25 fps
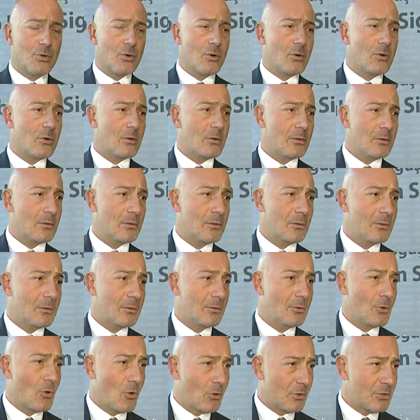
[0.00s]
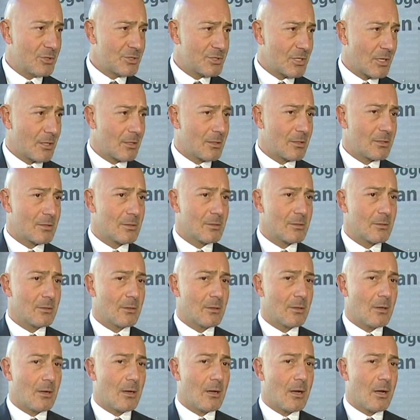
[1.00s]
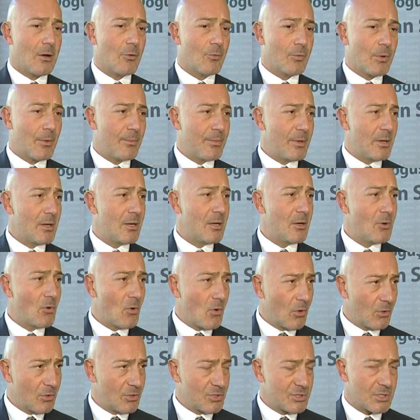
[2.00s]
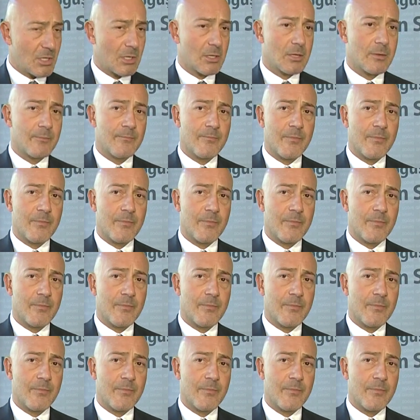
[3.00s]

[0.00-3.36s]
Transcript: Euro ne olacak? Avrupa Birliği ne olacak?